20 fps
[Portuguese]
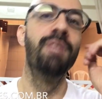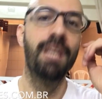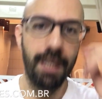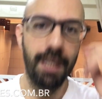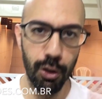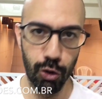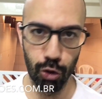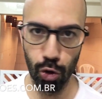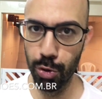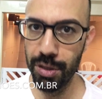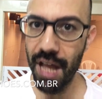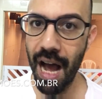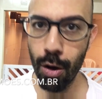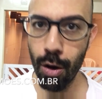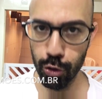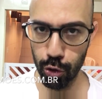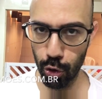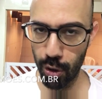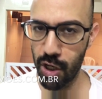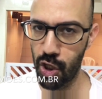estudar
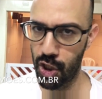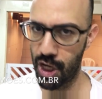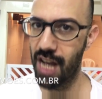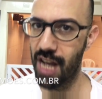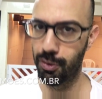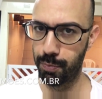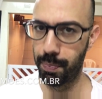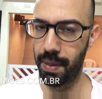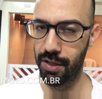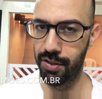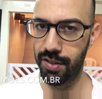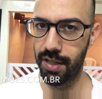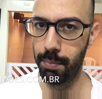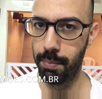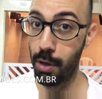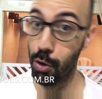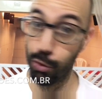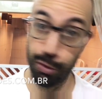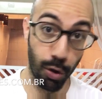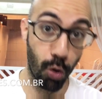os orixás para
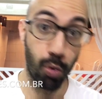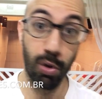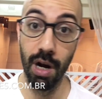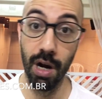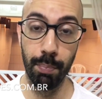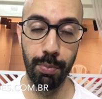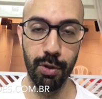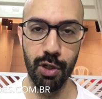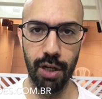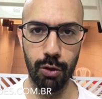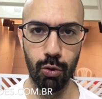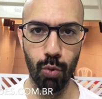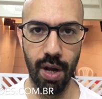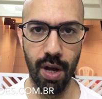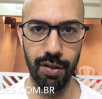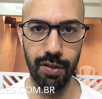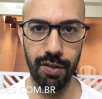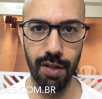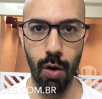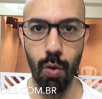saber o seu campo de
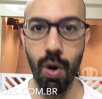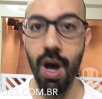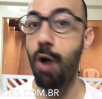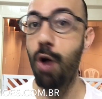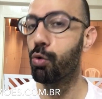atuação,